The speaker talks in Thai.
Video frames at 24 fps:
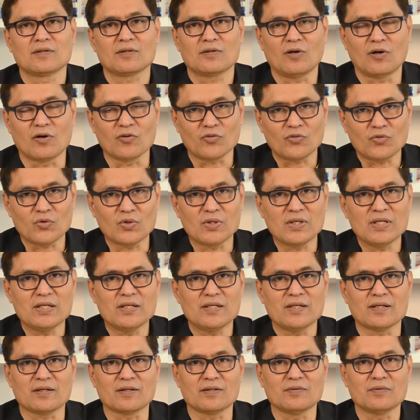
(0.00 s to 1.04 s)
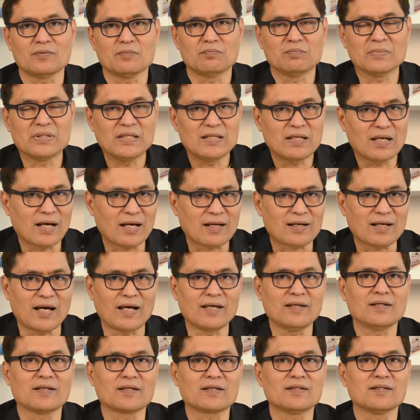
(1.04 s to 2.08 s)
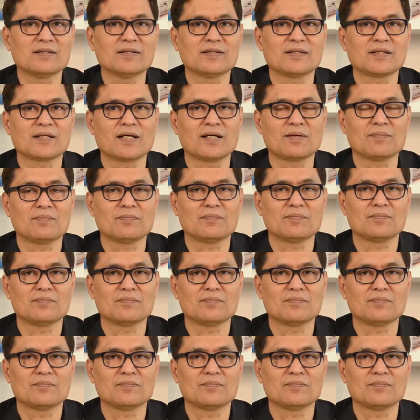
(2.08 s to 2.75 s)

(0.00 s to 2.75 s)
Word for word: ของโซนี่เนี่ยมีหลากหลายเหลือเกินนะครับ